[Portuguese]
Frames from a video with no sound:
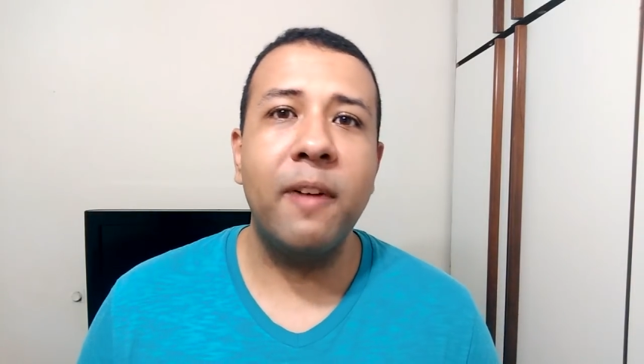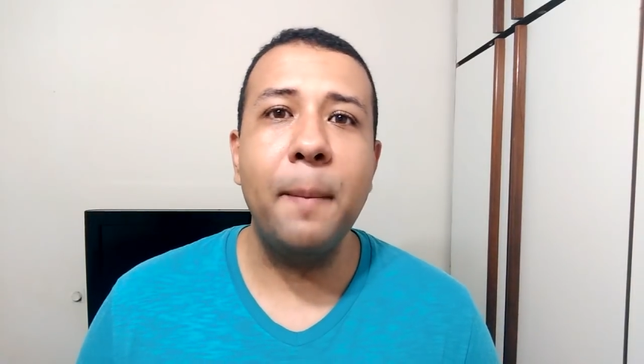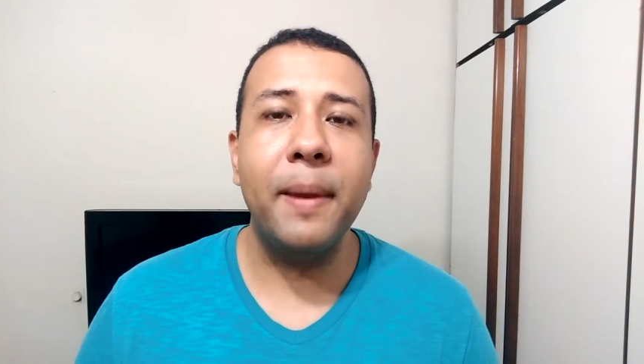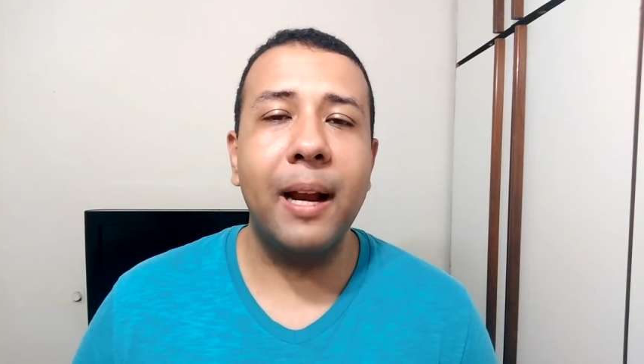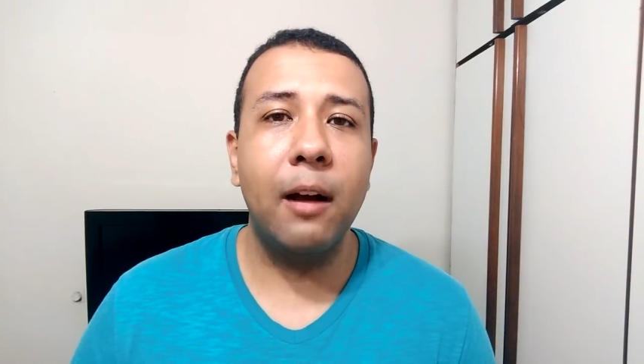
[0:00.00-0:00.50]

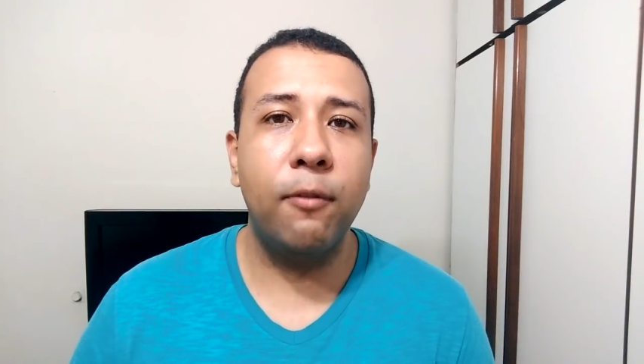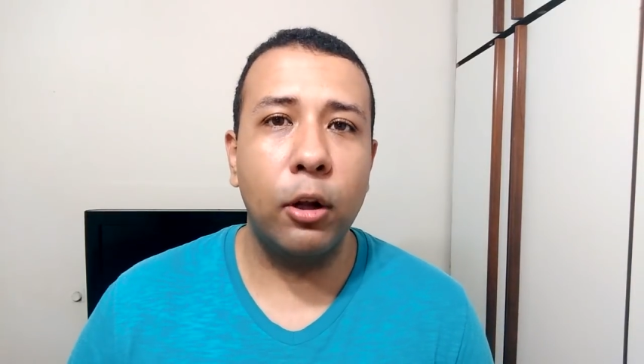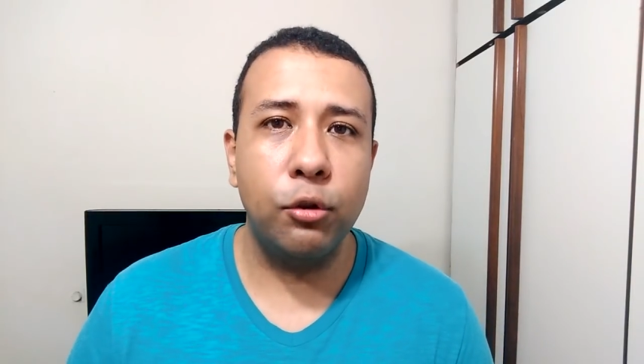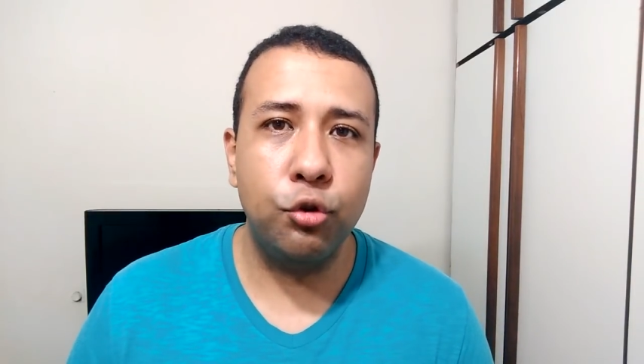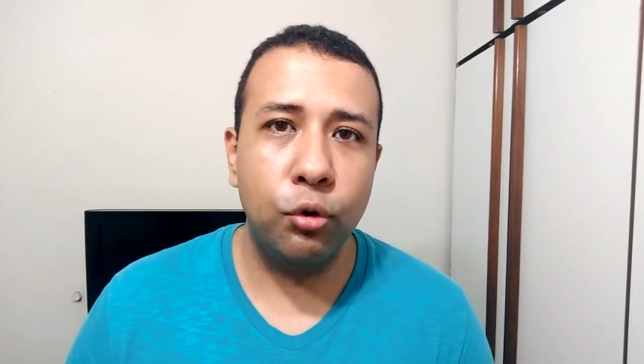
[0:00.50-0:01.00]
vai pegar
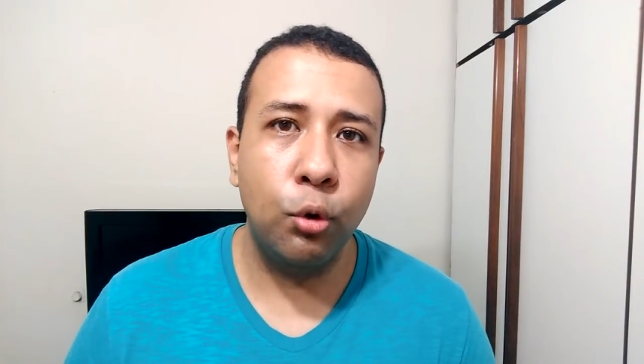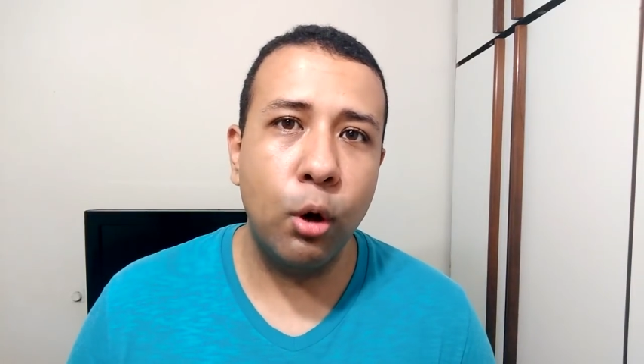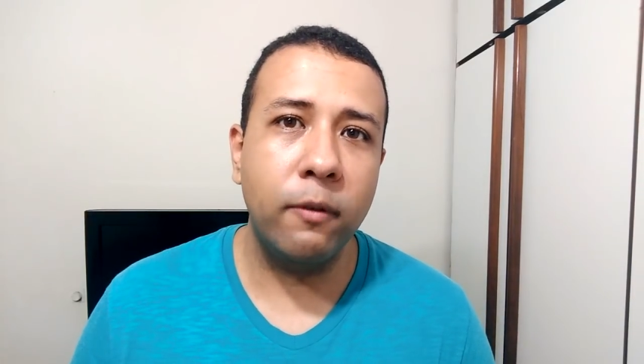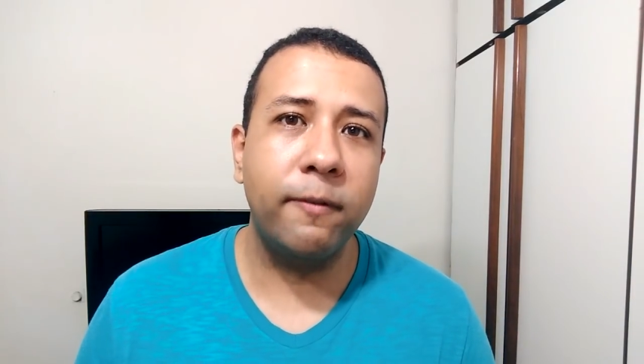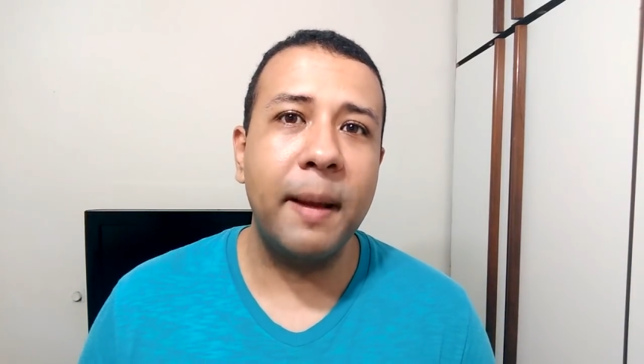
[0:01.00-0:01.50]
votos do
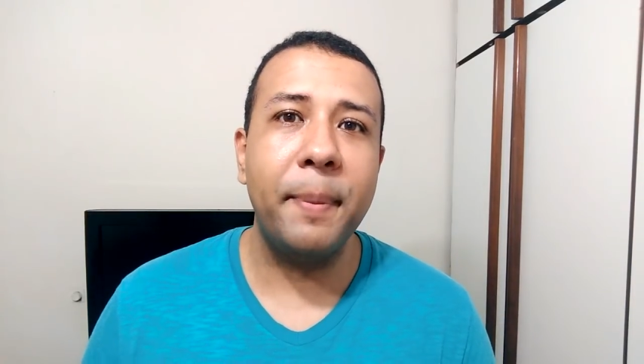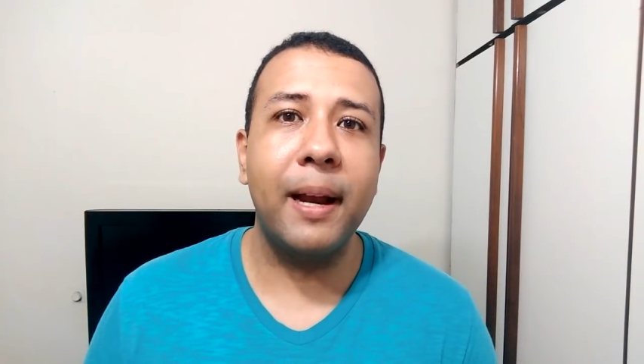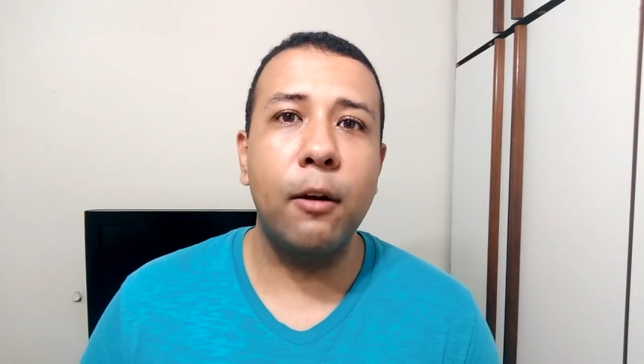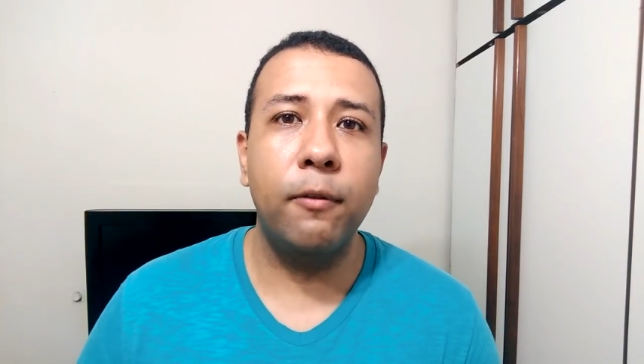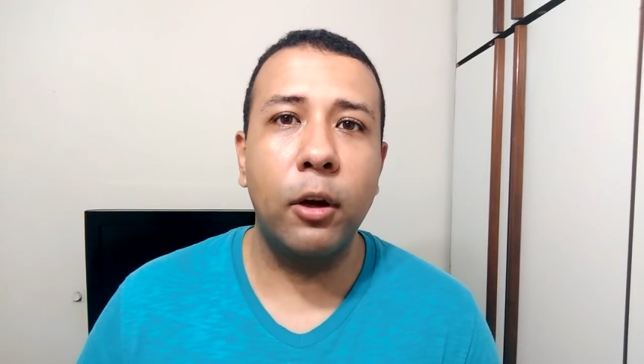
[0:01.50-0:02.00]
Novo, vai
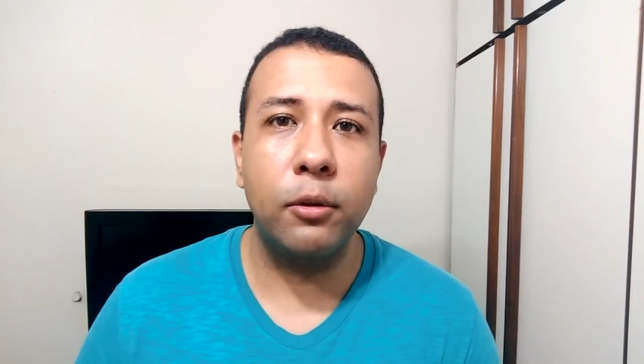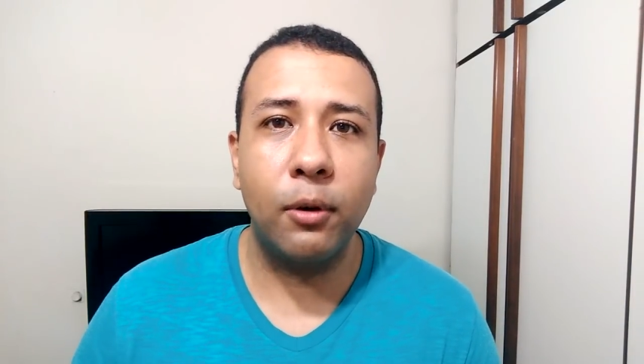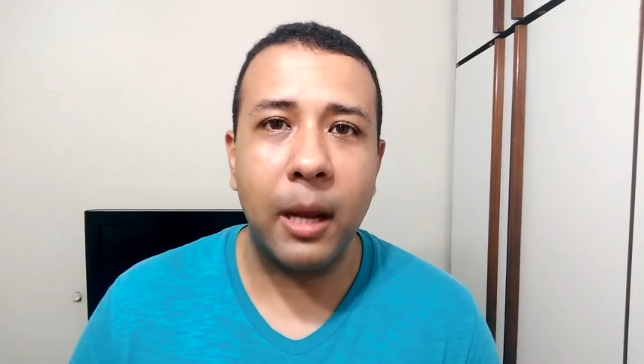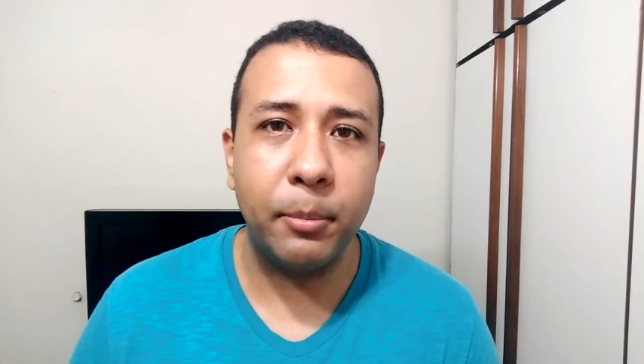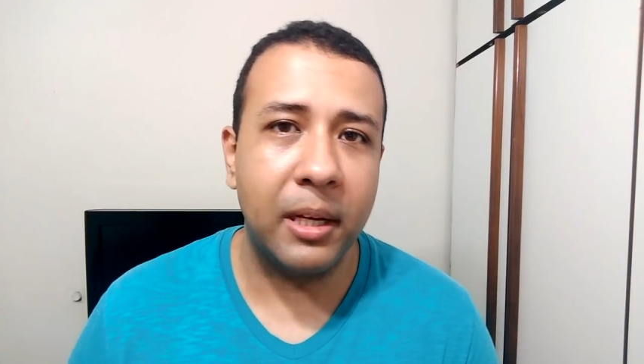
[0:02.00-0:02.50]
pegar o voto
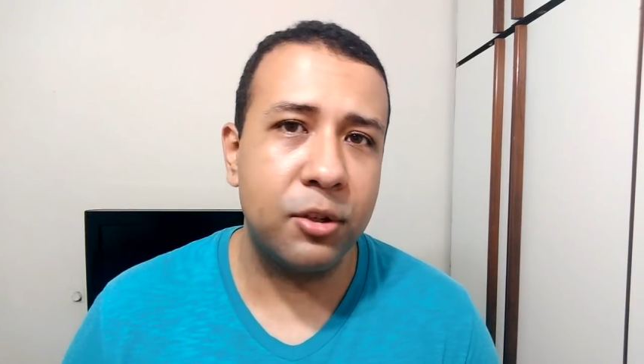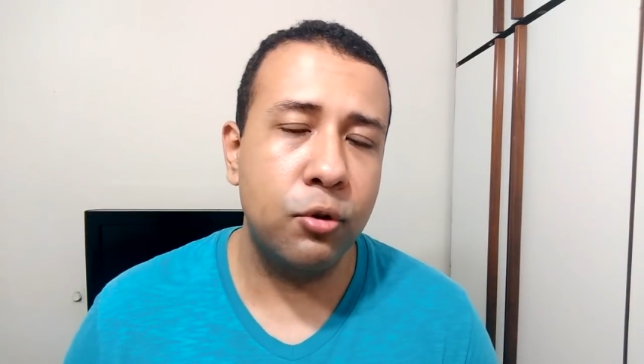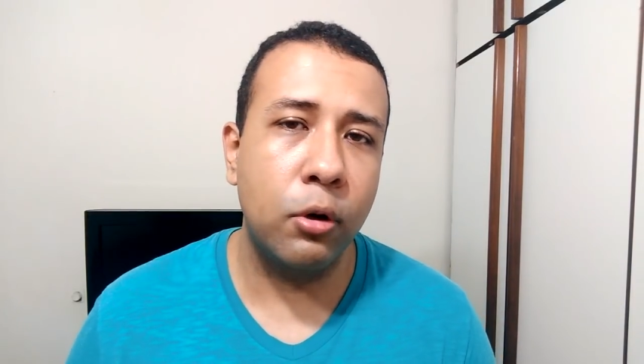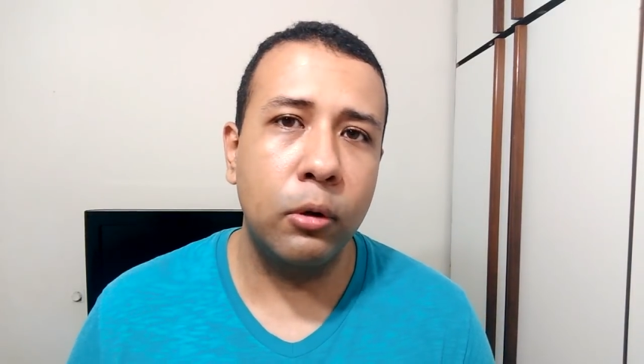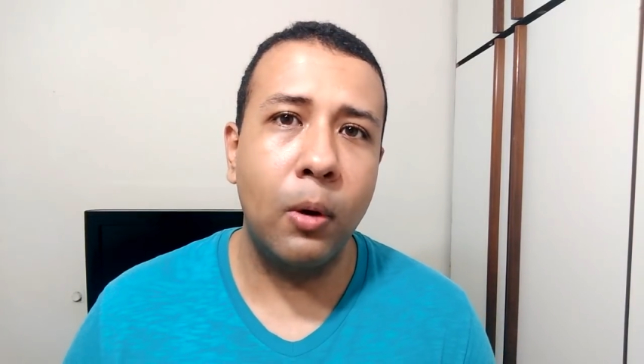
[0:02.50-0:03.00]
do Capo
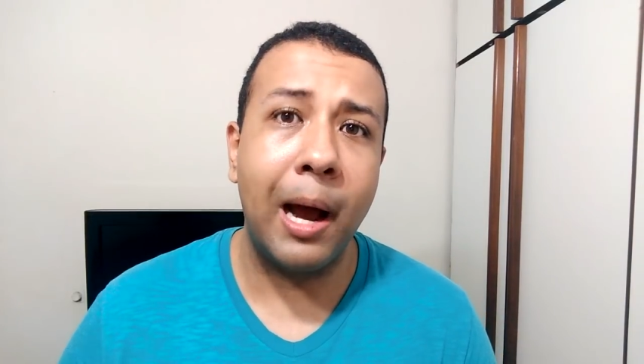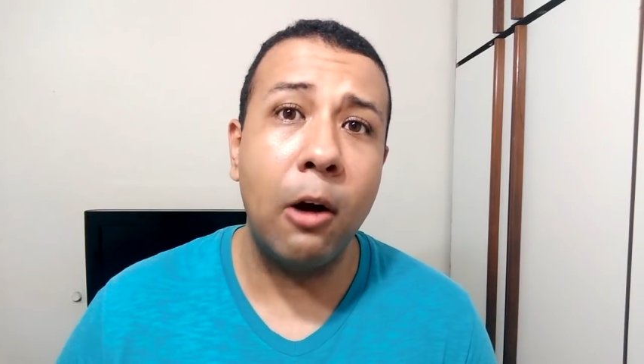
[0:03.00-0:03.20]
Daciolo,